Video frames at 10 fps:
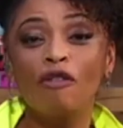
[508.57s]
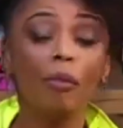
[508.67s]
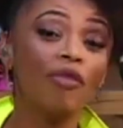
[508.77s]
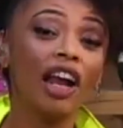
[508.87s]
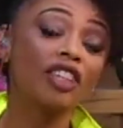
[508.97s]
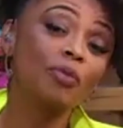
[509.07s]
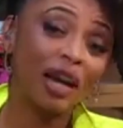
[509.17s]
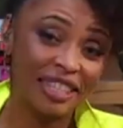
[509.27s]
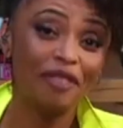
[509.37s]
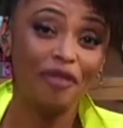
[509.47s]
Vamos falar de
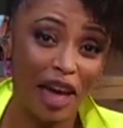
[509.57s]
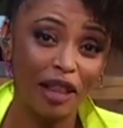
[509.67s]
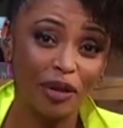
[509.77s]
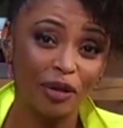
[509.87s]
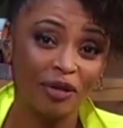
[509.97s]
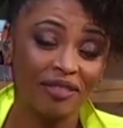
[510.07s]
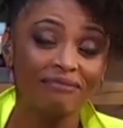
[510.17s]
mais afeto?